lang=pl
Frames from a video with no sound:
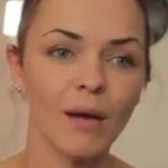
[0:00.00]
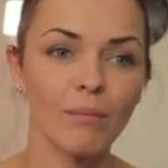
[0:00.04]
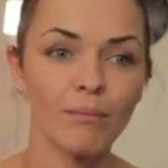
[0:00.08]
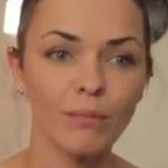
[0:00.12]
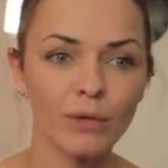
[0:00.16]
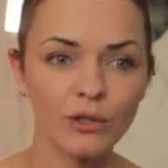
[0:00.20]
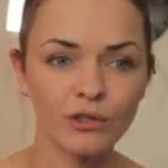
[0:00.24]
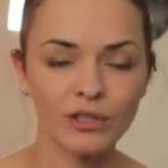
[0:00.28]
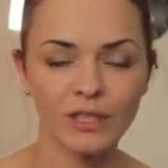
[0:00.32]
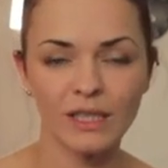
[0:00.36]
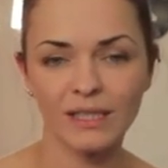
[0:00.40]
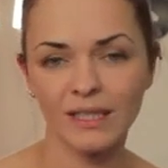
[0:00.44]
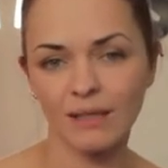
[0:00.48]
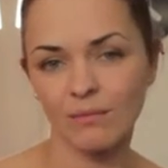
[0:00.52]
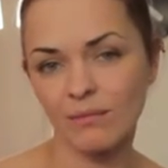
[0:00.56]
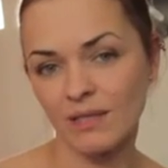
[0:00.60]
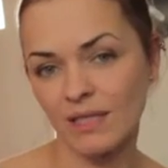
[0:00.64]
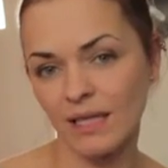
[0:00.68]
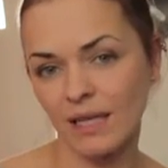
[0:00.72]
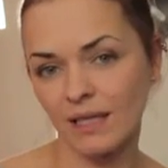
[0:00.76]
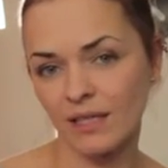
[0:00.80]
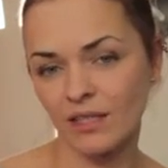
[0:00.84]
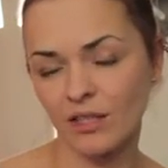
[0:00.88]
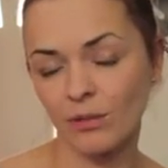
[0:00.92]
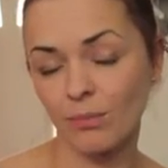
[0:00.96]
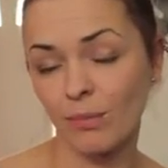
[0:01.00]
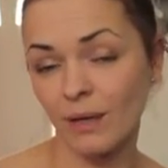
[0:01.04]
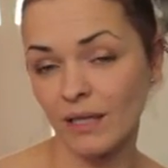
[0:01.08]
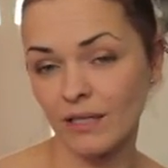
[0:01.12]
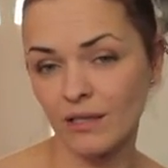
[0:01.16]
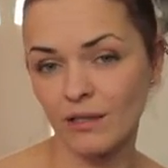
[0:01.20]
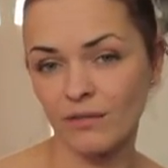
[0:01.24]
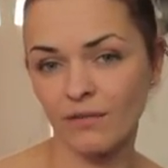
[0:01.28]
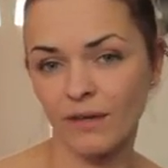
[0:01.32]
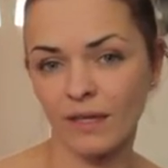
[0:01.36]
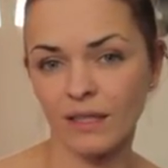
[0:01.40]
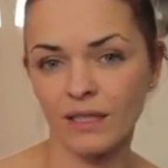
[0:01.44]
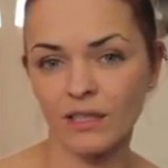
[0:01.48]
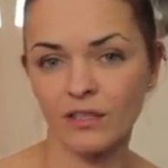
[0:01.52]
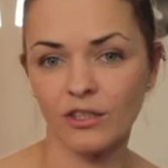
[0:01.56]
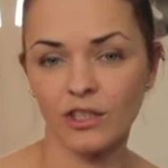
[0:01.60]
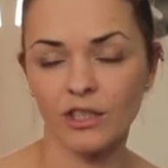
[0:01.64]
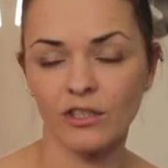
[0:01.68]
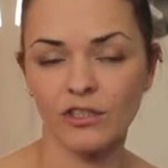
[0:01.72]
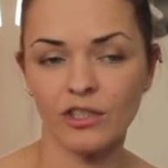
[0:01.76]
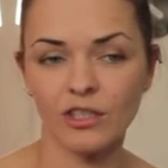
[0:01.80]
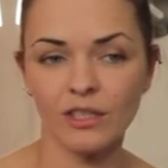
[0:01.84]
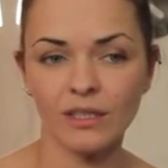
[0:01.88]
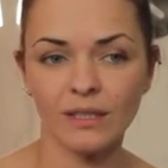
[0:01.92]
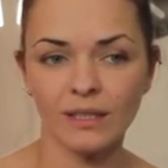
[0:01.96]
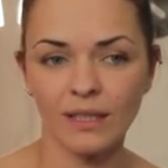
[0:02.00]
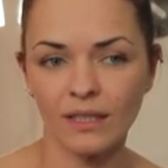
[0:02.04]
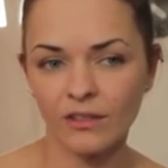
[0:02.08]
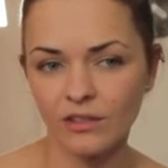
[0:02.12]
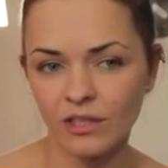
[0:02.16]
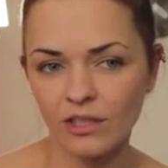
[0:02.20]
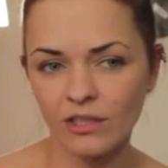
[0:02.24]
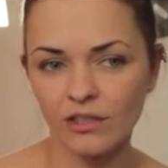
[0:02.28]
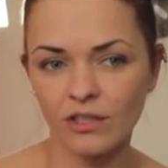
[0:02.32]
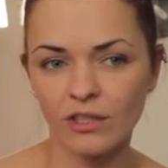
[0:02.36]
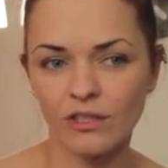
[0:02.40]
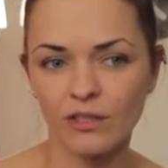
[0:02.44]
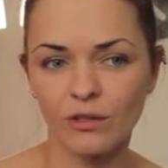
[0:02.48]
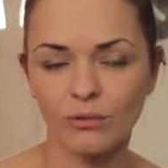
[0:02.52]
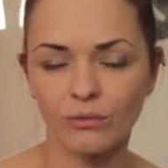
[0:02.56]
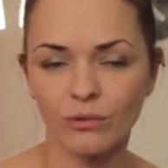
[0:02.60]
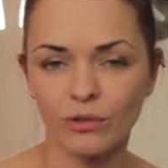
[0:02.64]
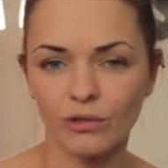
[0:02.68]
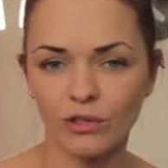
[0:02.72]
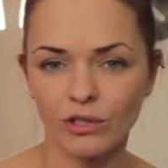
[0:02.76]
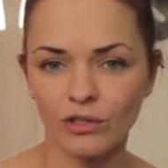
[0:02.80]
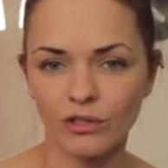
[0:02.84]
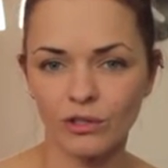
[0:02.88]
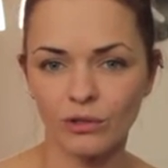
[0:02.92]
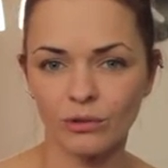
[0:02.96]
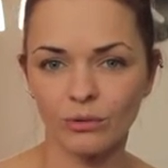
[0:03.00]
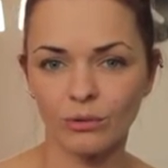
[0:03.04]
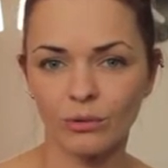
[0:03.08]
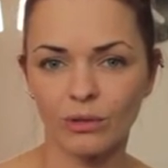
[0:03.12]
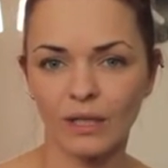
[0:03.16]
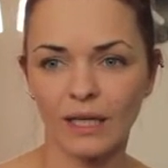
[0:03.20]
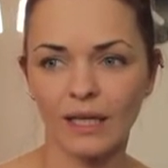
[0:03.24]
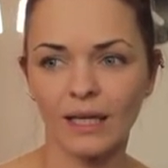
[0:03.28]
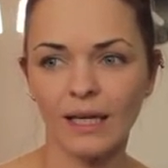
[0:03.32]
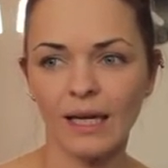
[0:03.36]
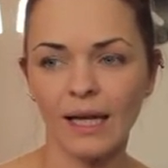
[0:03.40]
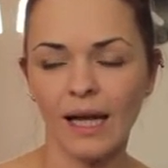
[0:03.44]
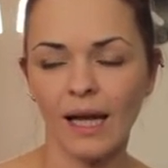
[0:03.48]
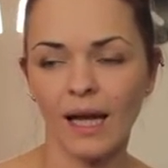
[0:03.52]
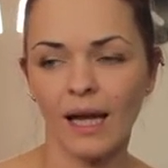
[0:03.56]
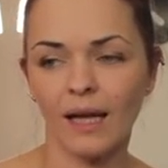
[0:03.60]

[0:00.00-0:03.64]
Można tam znaleźć bardzo fajne rzeczy i najczęściej są to rzeczy, które